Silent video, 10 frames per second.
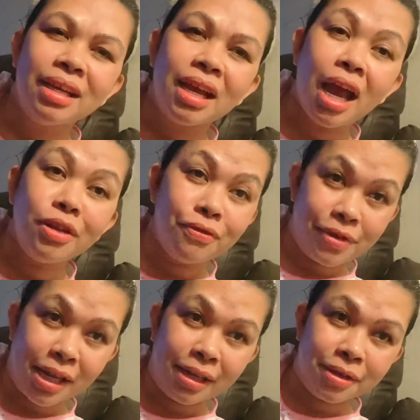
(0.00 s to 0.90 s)
Anong
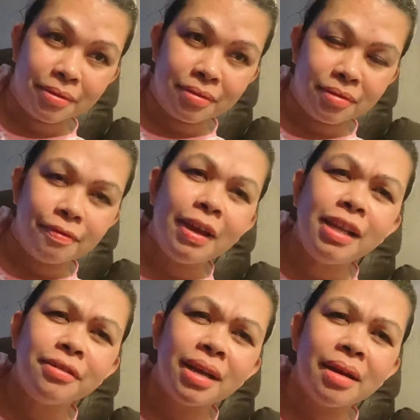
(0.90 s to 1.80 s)
feel nyo? Feel
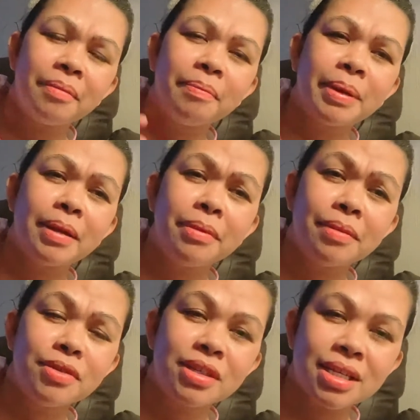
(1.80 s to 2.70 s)
nyo nga, paramdam
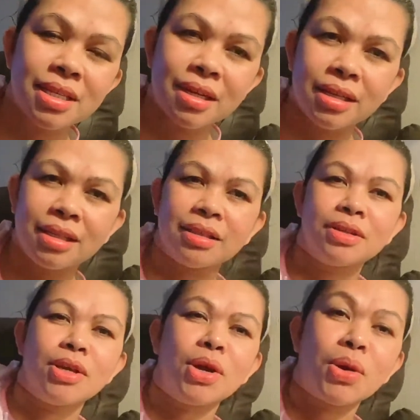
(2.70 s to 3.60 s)
nyo nga sa
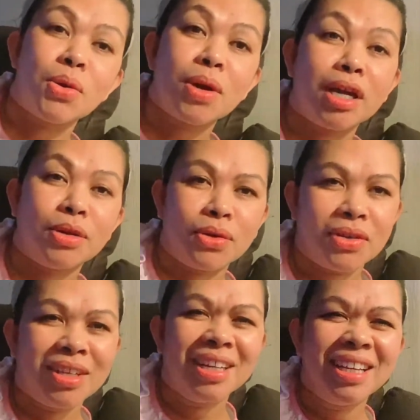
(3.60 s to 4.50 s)
kung ano.
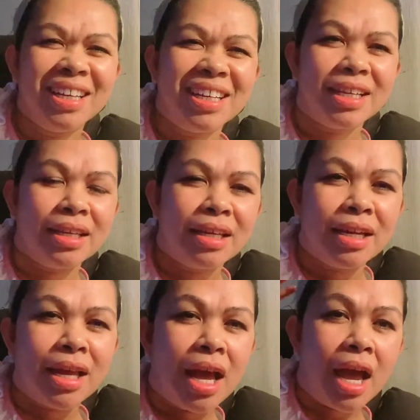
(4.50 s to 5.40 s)

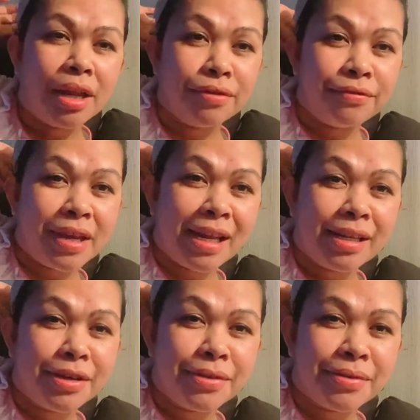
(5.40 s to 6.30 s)
Anong feel
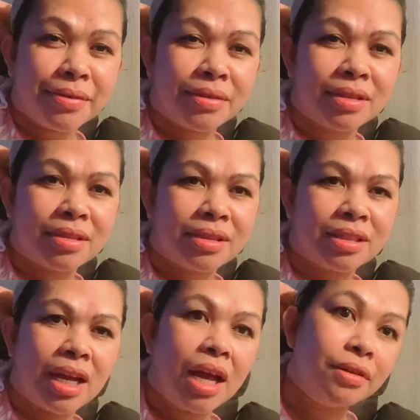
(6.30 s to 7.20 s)
nyo?
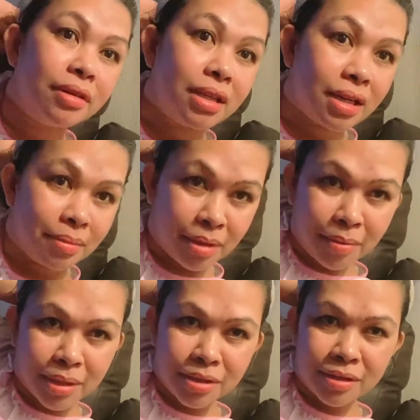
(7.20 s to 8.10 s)
Anong
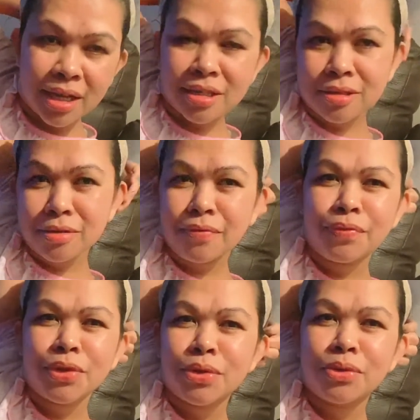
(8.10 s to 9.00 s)
naramdaman nyo, guys?
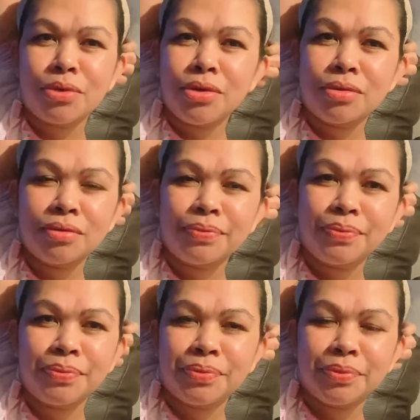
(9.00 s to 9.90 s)
Kung yung
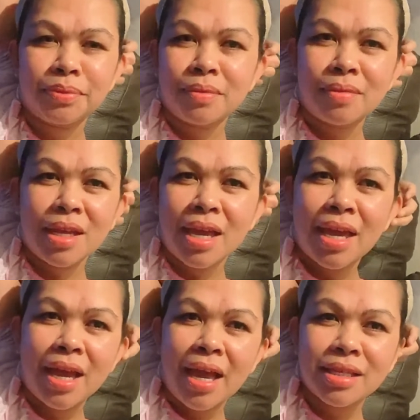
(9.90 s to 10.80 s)

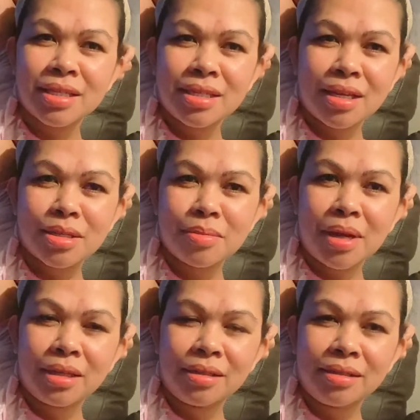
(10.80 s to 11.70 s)
ex ni
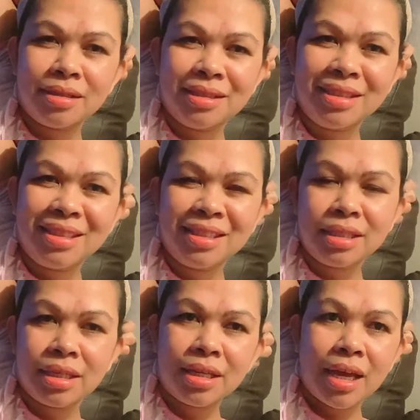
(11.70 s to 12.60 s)
husband,
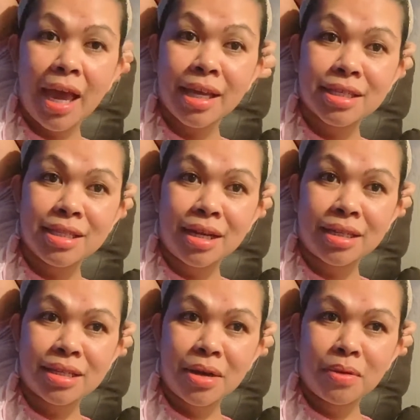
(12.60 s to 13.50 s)
ex ng
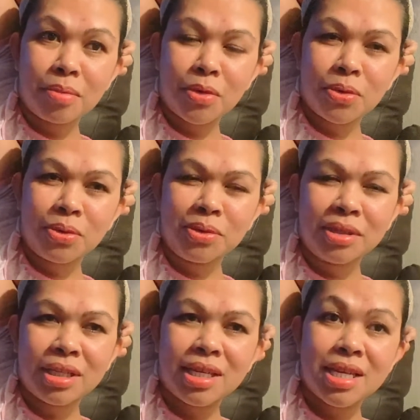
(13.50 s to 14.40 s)
asawa mo,
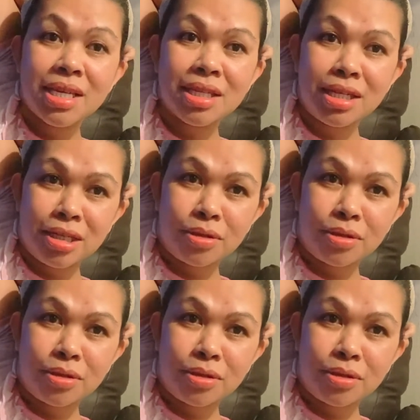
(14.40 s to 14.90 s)
is nandito